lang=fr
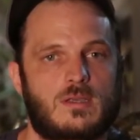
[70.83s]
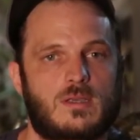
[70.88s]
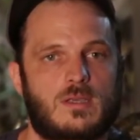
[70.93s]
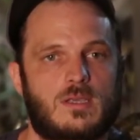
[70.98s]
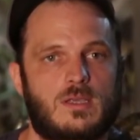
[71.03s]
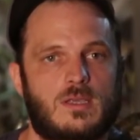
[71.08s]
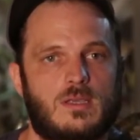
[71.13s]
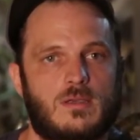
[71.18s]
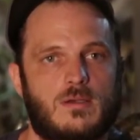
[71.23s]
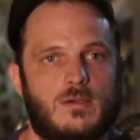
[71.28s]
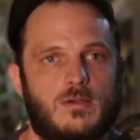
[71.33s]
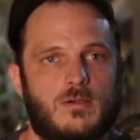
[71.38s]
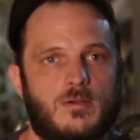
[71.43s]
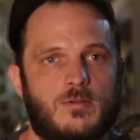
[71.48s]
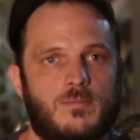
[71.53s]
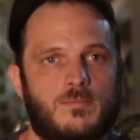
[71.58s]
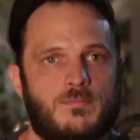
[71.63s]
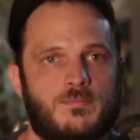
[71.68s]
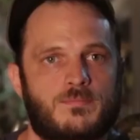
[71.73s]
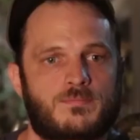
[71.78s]
Et
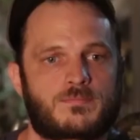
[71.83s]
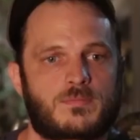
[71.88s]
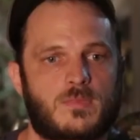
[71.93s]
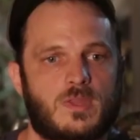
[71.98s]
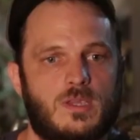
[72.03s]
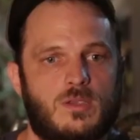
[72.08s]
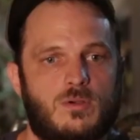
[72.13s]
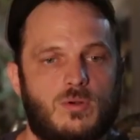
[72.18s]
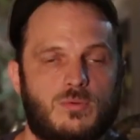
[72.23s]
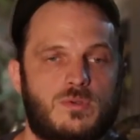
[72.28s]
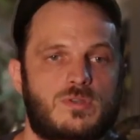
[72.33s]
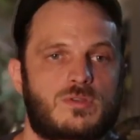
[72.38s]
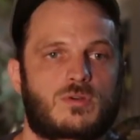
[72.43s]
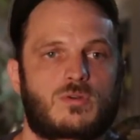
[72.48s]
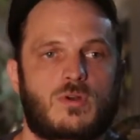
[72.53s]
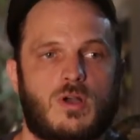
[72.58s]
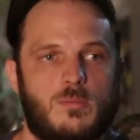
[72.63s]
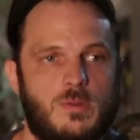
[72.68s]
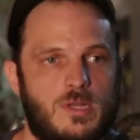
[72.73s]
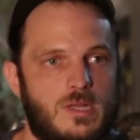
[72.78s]
euh, ils conduisent
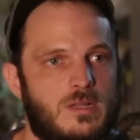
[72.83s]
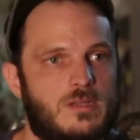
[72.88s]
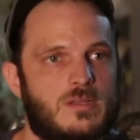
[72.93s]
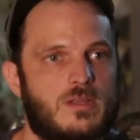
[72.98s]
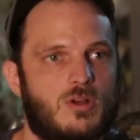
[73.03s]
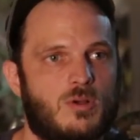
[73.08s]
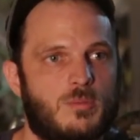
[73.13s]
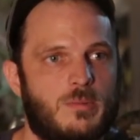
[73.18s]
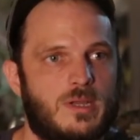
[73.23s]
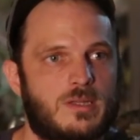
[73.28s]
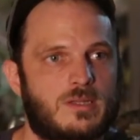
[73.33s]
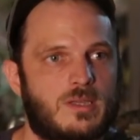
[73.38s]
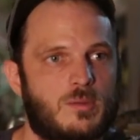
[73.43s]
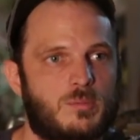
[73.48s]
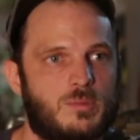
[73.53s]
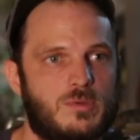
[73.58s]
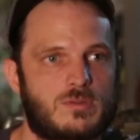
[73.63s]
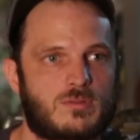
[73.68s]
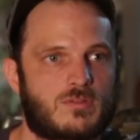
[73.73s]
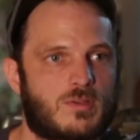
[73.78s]
encore un millier de kilomètres et
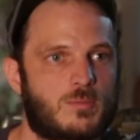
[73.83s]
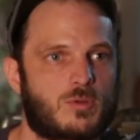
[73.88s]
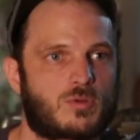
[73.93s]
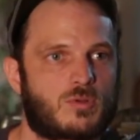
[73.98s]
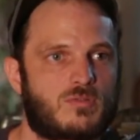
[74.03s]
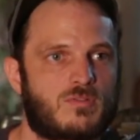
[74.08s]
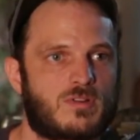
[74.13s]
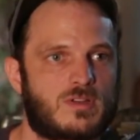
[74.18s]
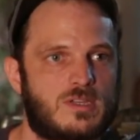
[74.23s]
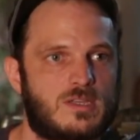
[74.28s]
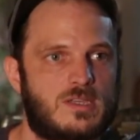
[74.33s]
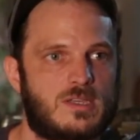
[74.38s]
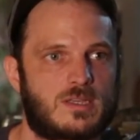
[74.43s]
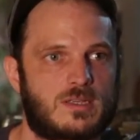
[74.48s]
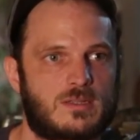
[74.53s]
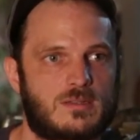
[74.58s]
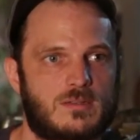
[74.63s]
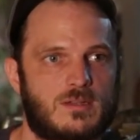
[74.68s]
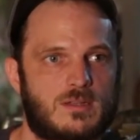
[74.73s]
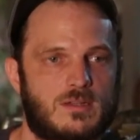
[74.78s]
puis ils sont vraiment trop
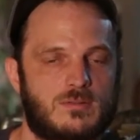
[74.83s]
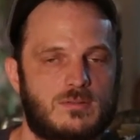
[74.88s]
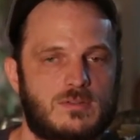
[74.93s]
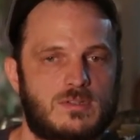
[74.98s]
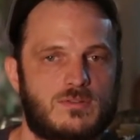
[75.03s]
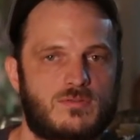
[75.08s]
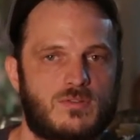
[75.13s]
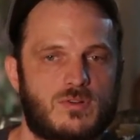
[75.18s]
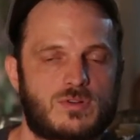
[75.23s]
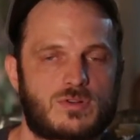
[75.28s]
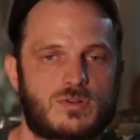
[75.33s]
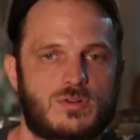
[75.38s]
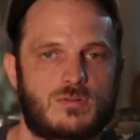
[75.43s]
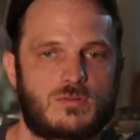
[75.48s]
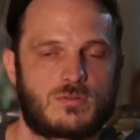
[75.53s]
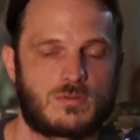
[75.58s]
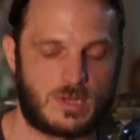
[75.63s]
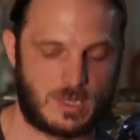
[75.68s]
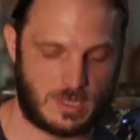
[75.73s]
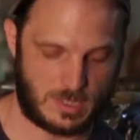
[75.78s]
fatigués. Et donc ces
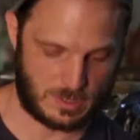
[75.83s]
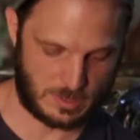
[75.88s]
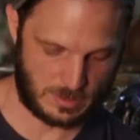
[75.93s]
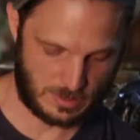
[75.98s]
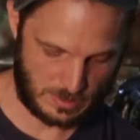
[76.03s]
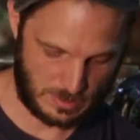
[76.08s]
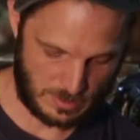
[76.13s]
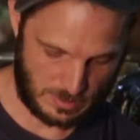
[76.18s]
forgerons les,